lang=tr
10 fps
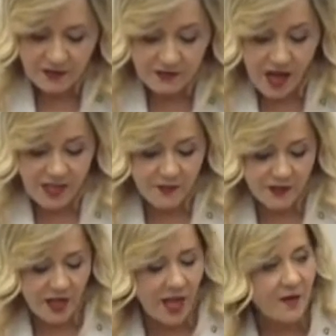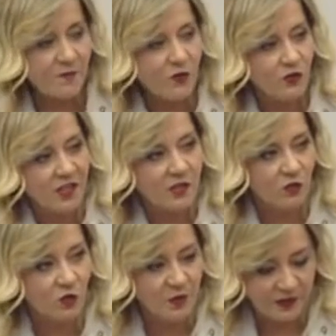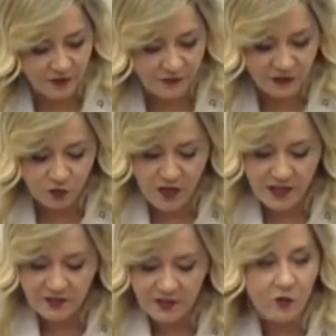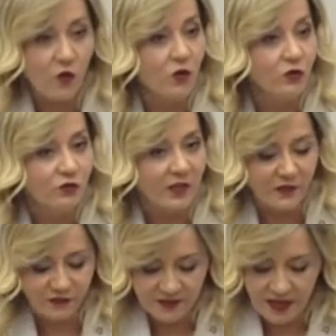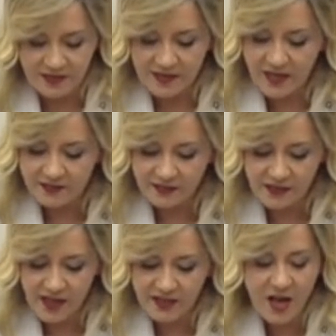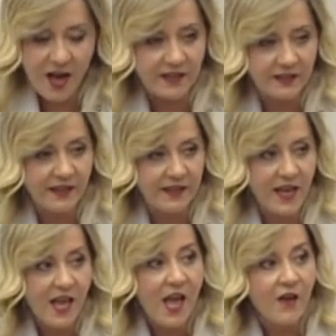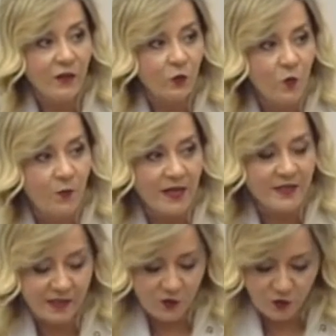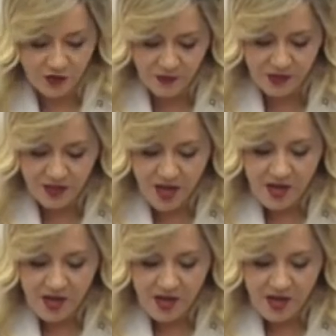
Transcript: tarihimizin en büyük iç düşmanı Fethullahçı terör örgütü tarafından saldırılara, ihanetlere ve kumpaslara uğramış,